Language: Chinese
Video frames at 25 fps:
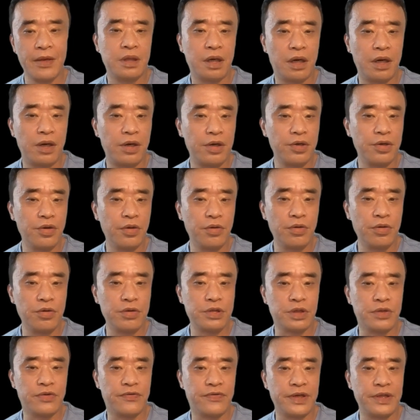而由于
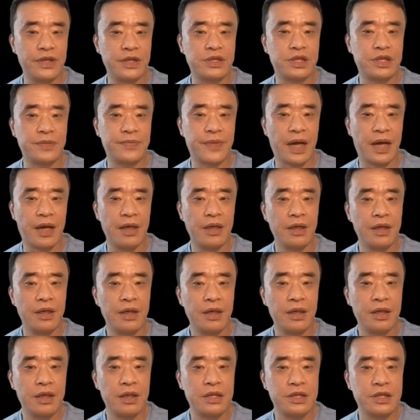首飞的失败，
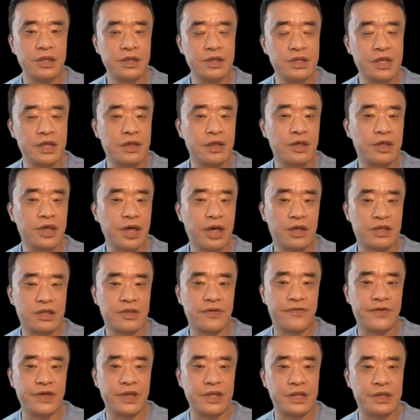星舰的第二
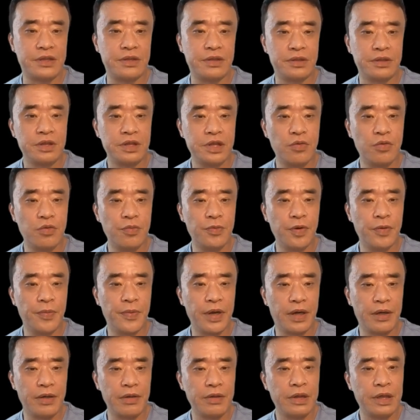次飞行任务目
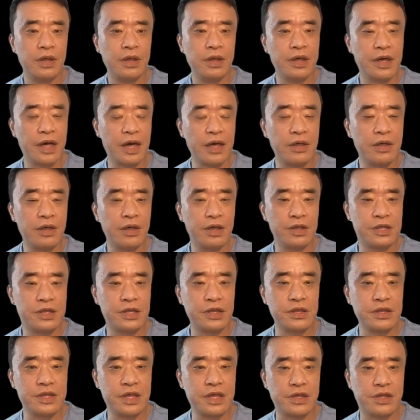标应该和
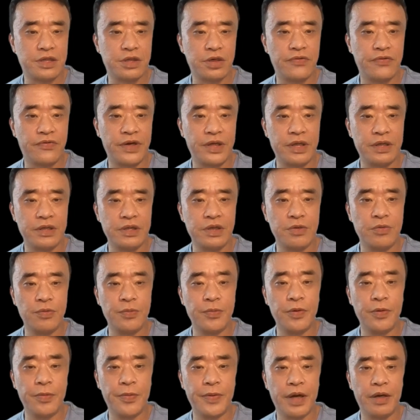星舰首飞的任务
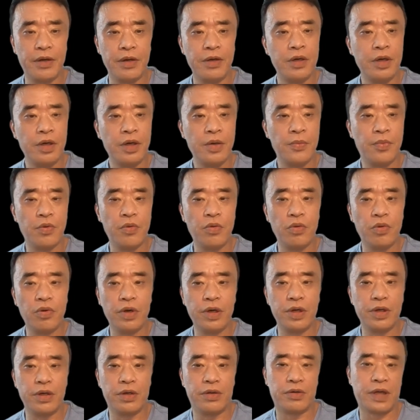目标不
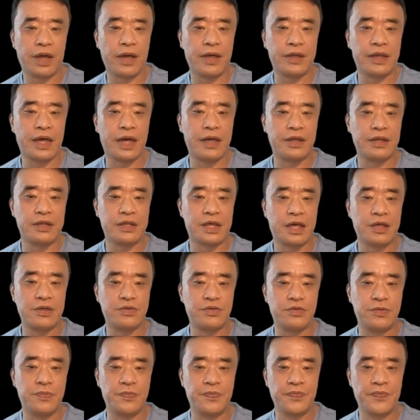会有太大的差
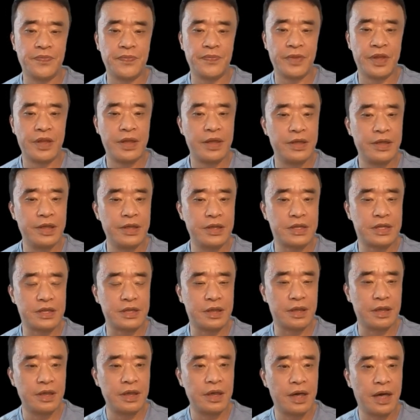距。因
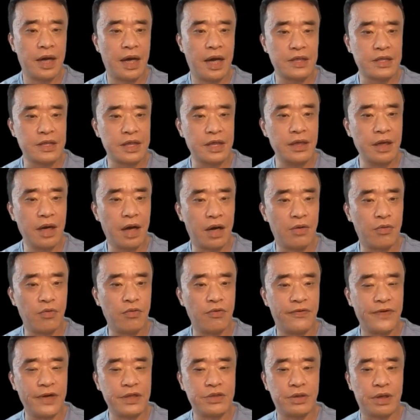此，S N 二
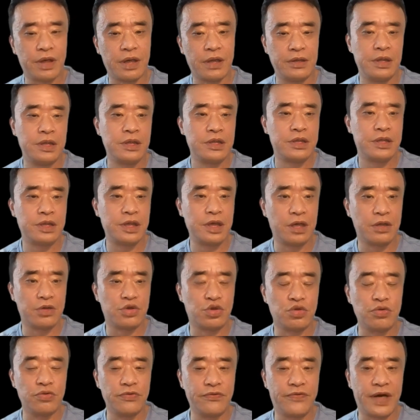五飞船是要
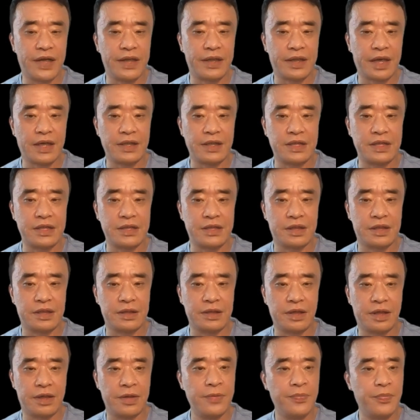重返大气层
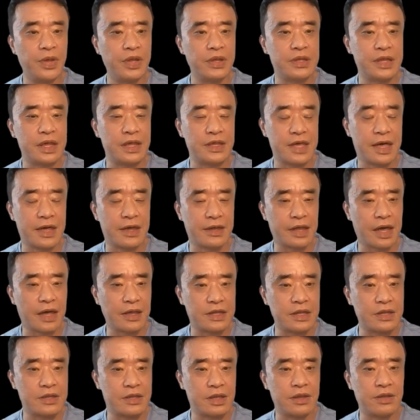的，并且在大
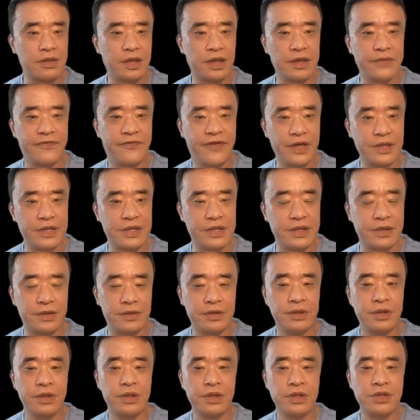气层内飞行，
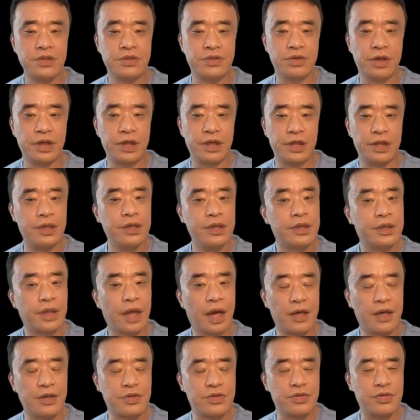所以
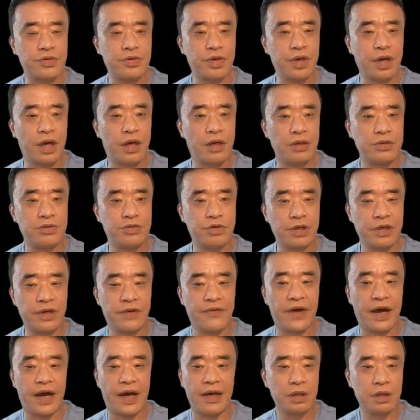它需要绝热
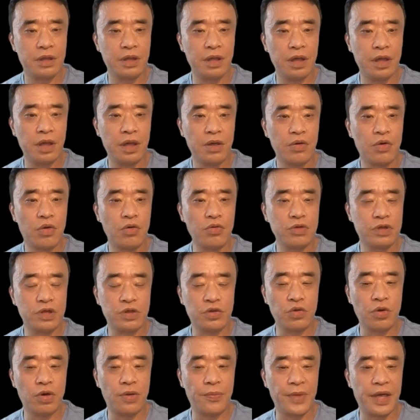瓦和控制
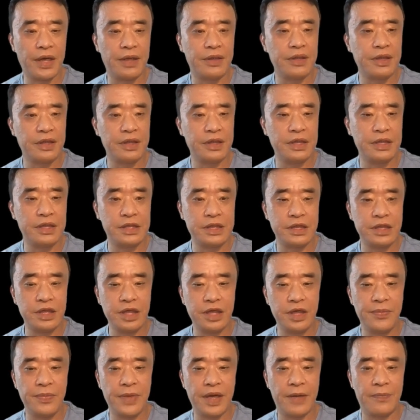舵面以及
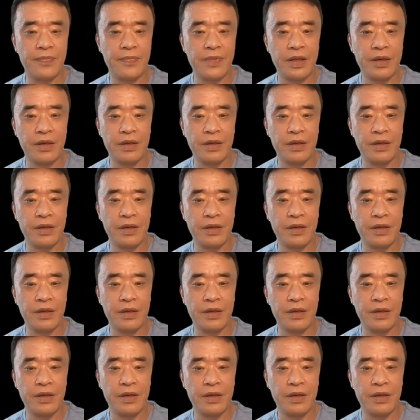翼面。